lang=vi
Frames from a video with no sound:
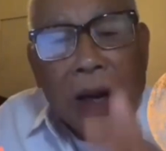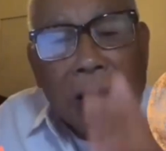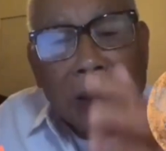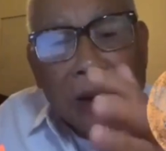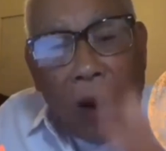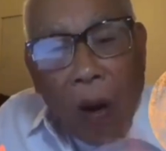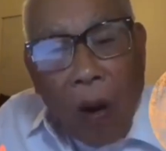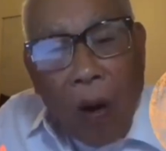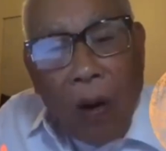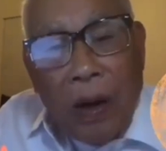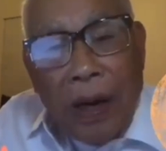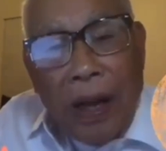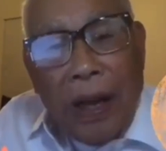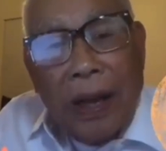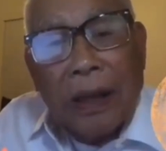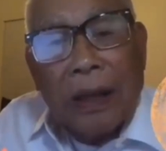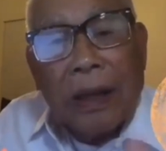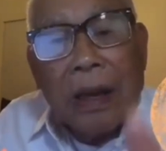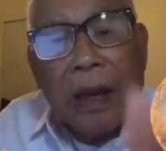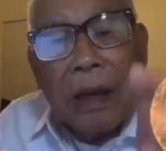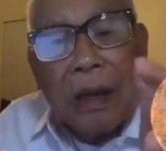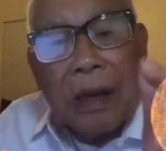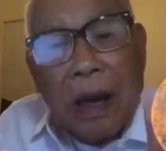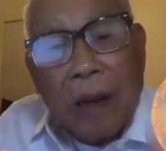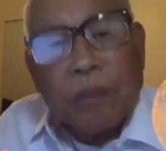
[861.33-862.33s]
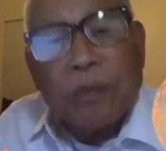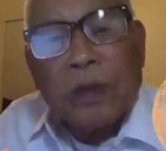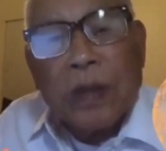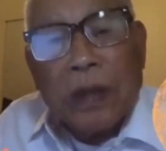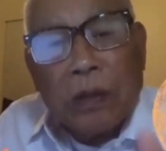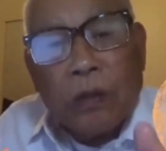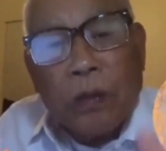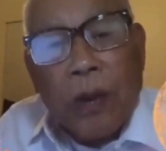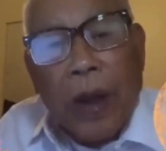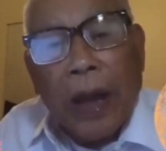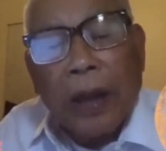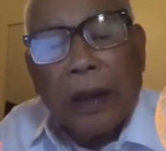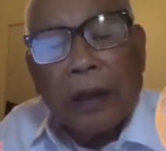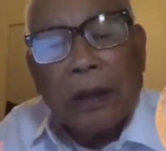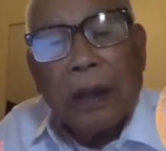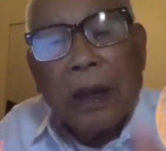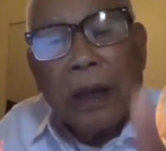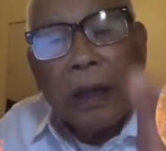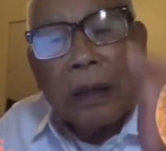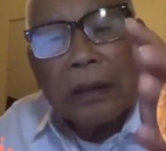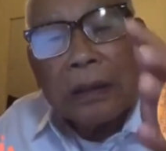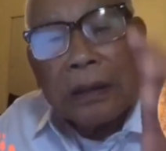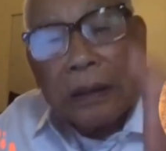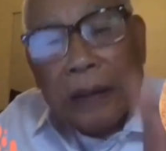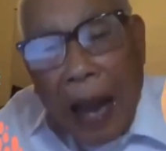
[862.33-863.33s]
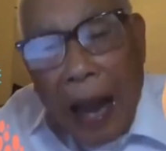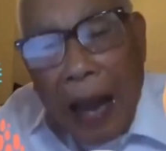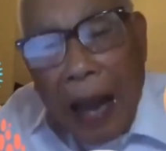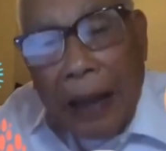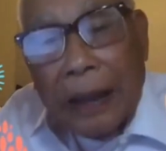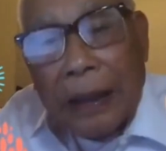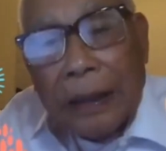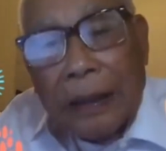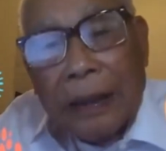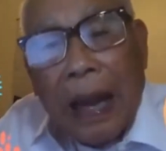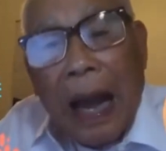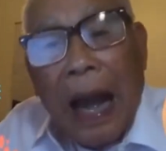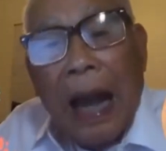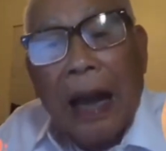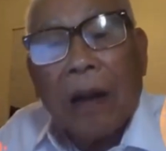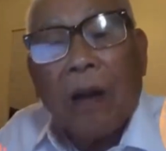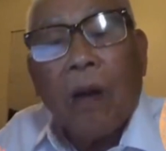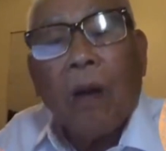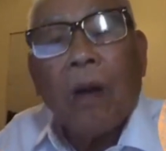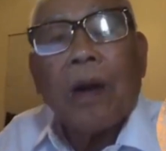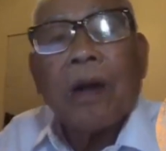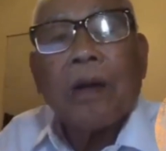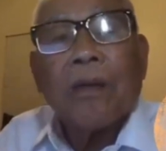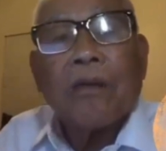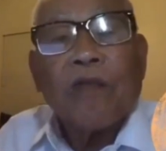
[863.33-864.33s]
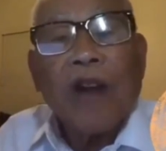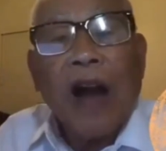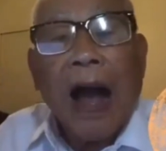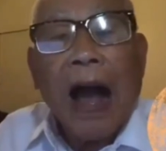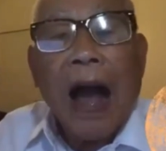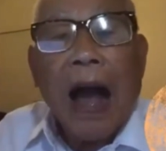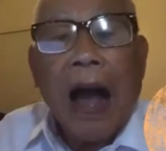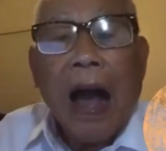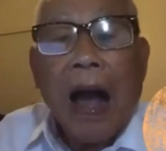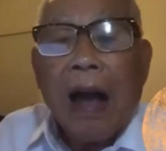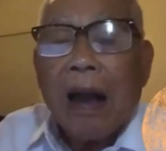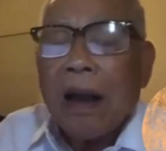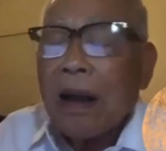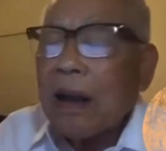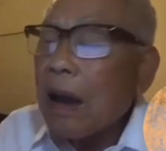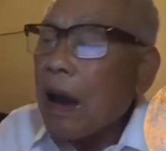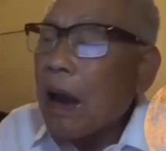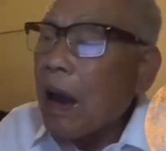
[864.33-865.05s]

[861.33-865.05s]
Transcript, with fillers: nổi lên cướp chính quyền tại Hà Nội và